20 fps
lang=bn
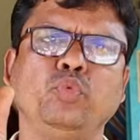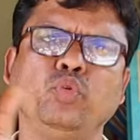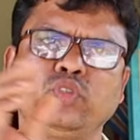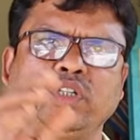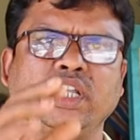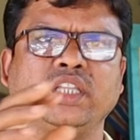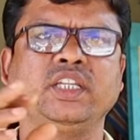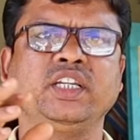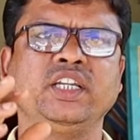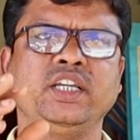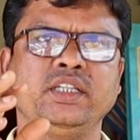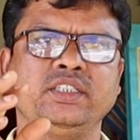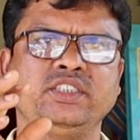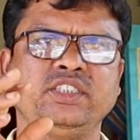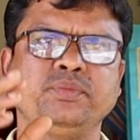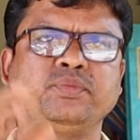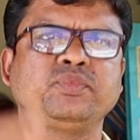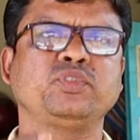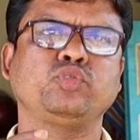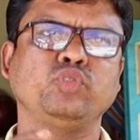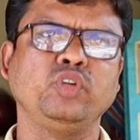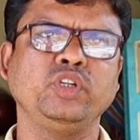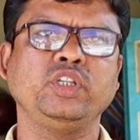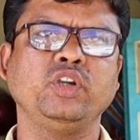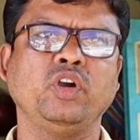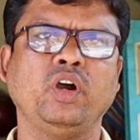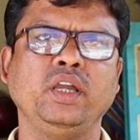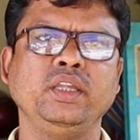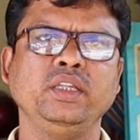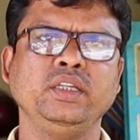ভুট্টা থেকে চিপস
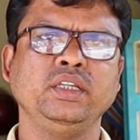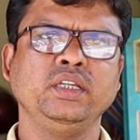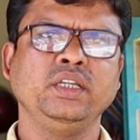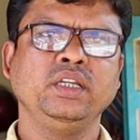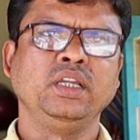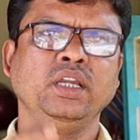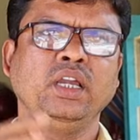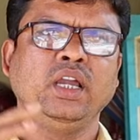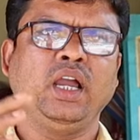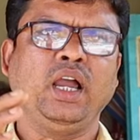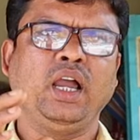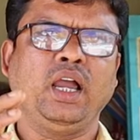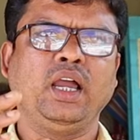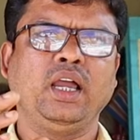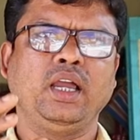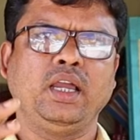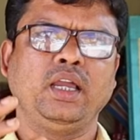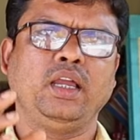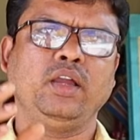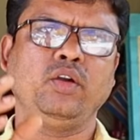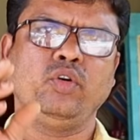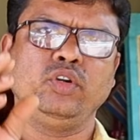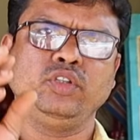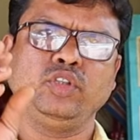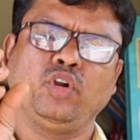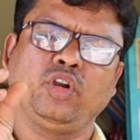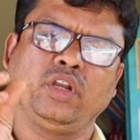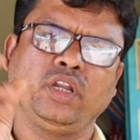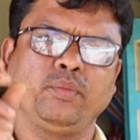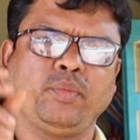তৈরি হয় চিপসগুলো হ্যাঁ হ্যাঁ ওই
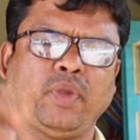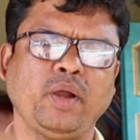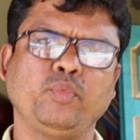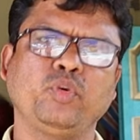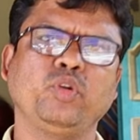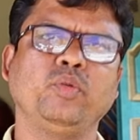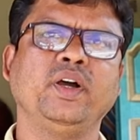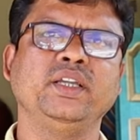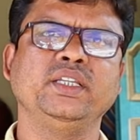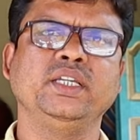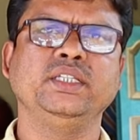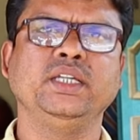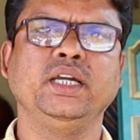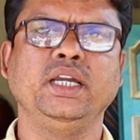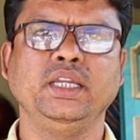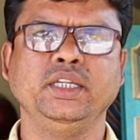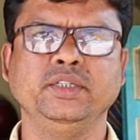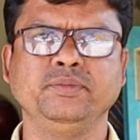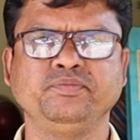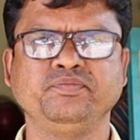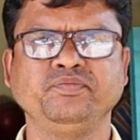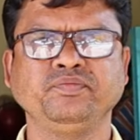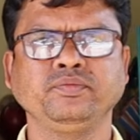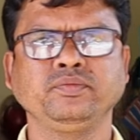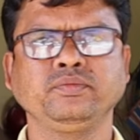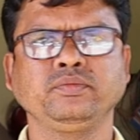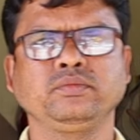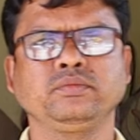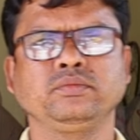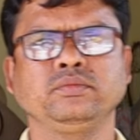আচ্ছা। ধরনের পাঁপড় ভাজা যায়
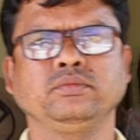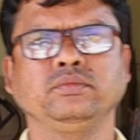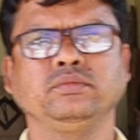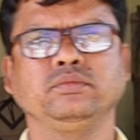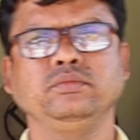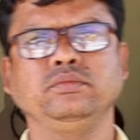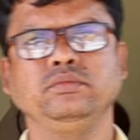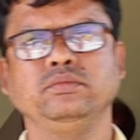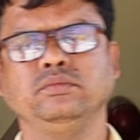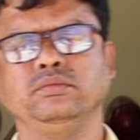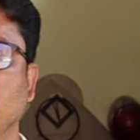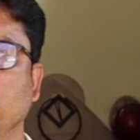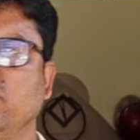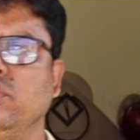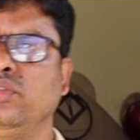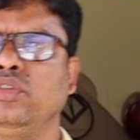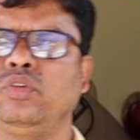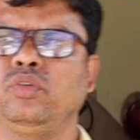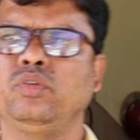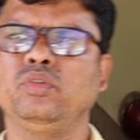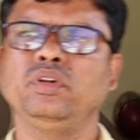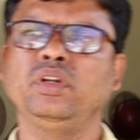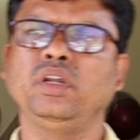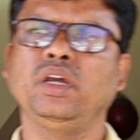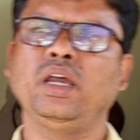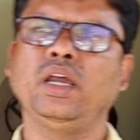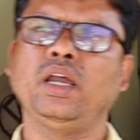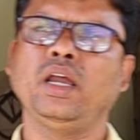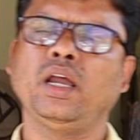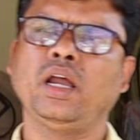আচ্ছা আচ্ছা এখন তো ধরুন
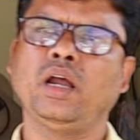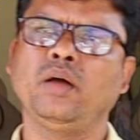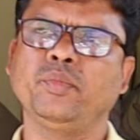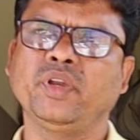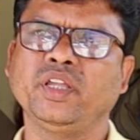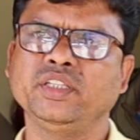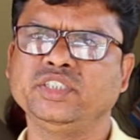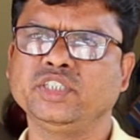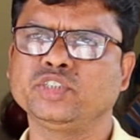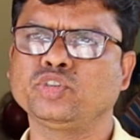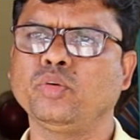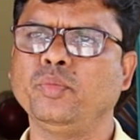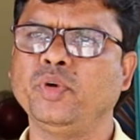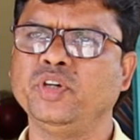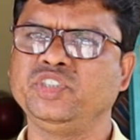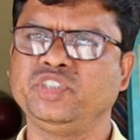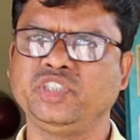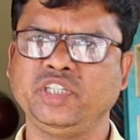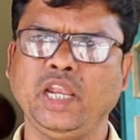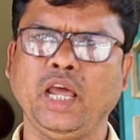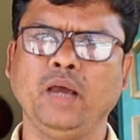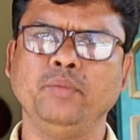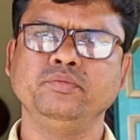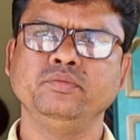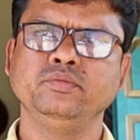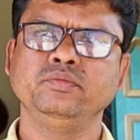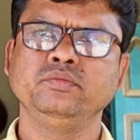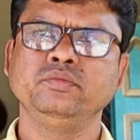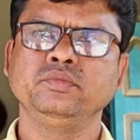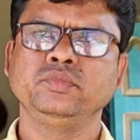আমরা যে সময় ছিলাম
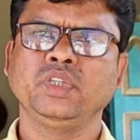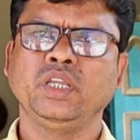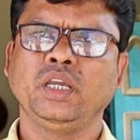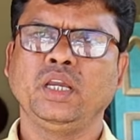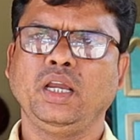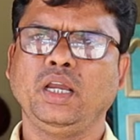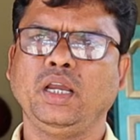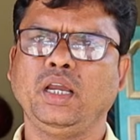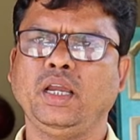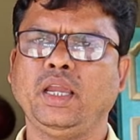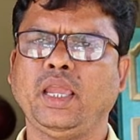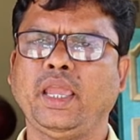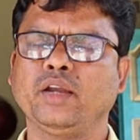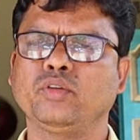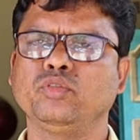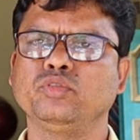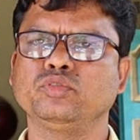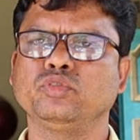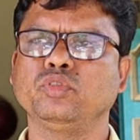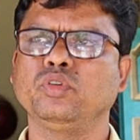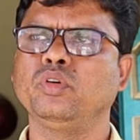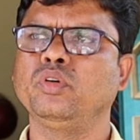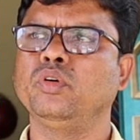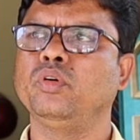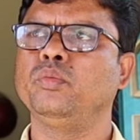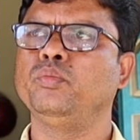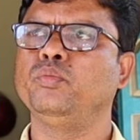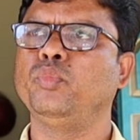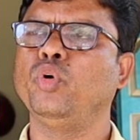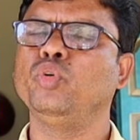এখন তো
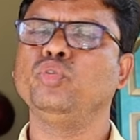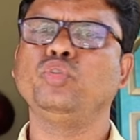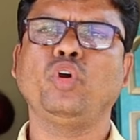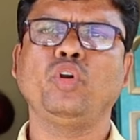বহু